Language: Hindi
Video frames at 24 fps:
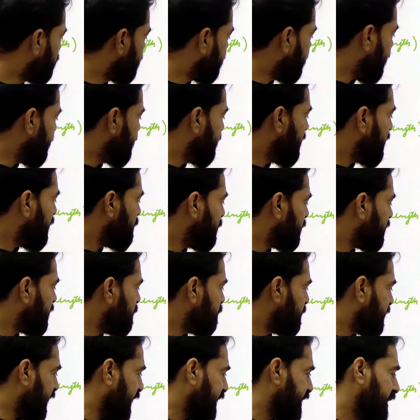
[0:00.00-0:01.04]
तो कैंडला
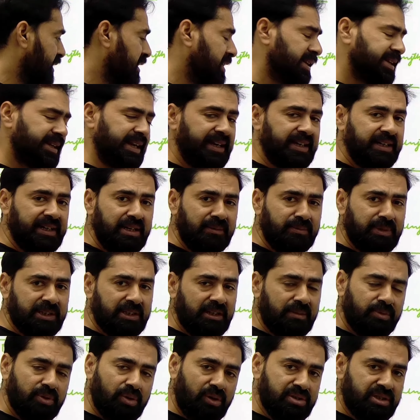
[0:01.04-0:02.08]
मतलब कैंडल कैंडल
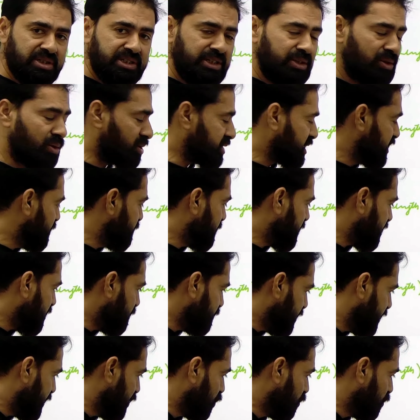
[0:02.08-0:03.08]
मतलब रोशनी रोशनी मतलब